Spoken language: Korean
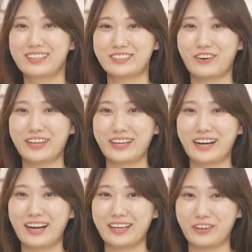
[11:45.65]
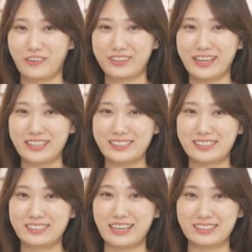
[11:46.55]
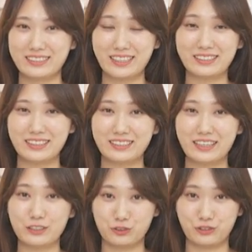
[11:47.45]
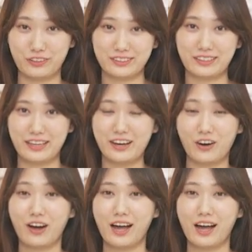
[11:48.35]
저희가 역량 진단을 세팅을 해 두었는데요.